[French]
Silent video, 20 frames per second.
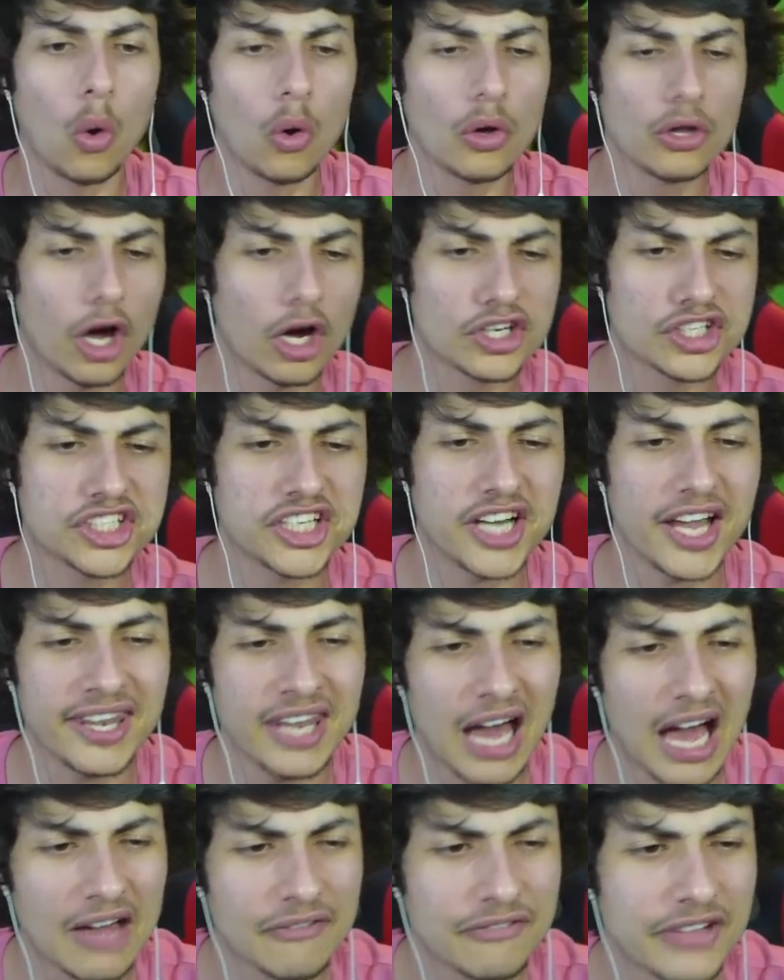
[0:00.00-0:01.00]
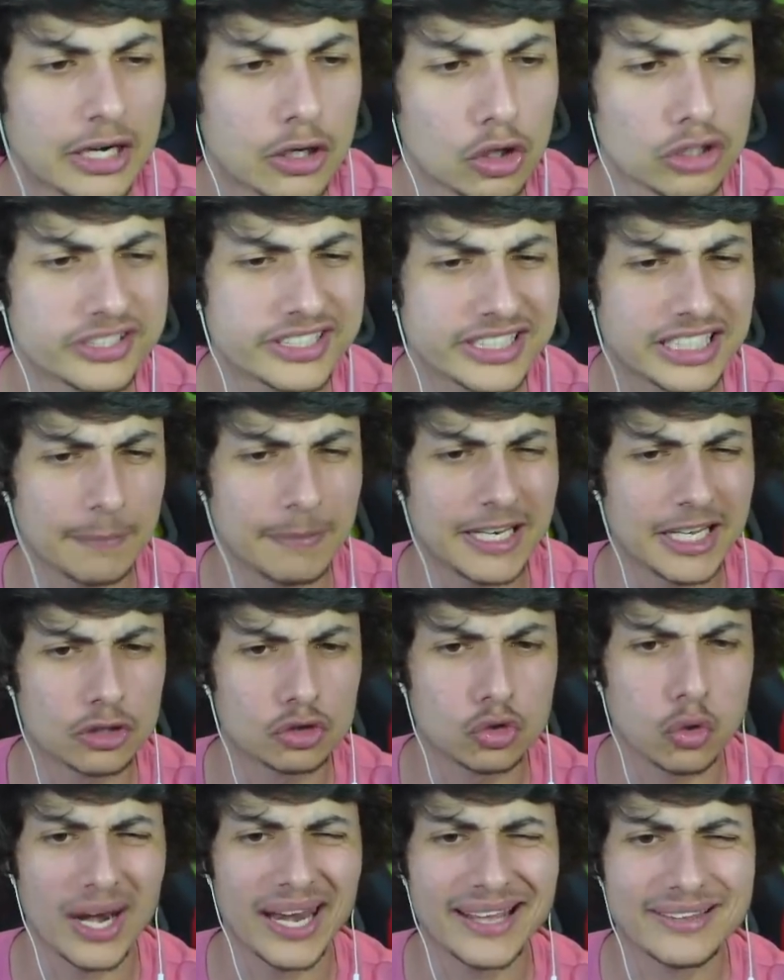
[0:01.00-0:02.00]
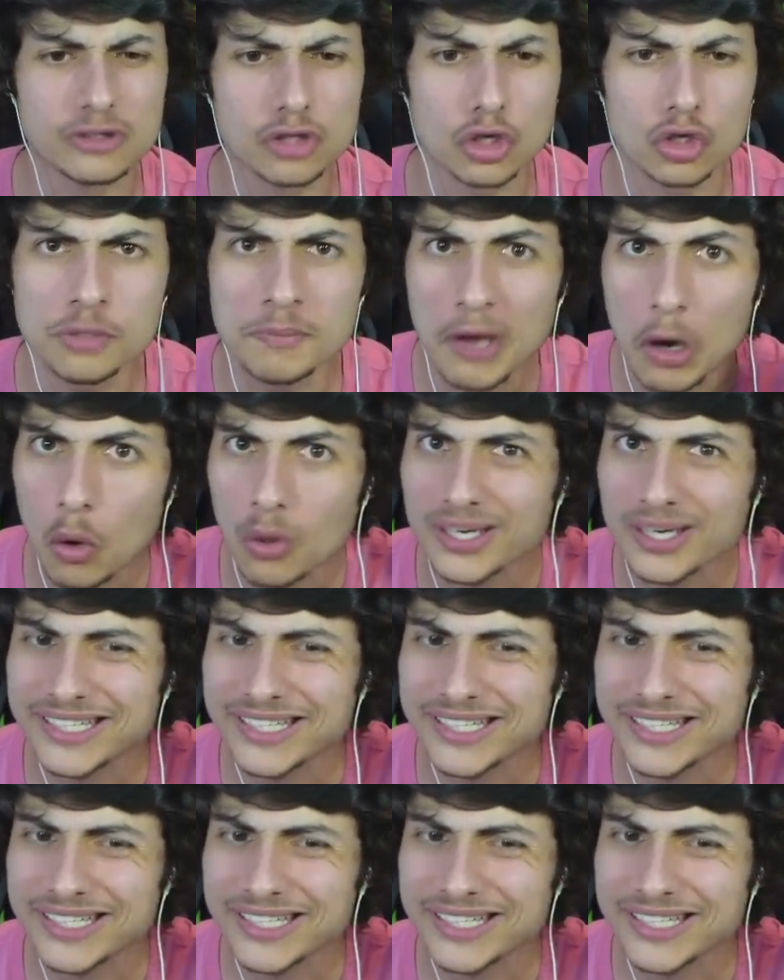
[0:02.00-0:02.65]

On enchaîne avec le skibidi toilette numéro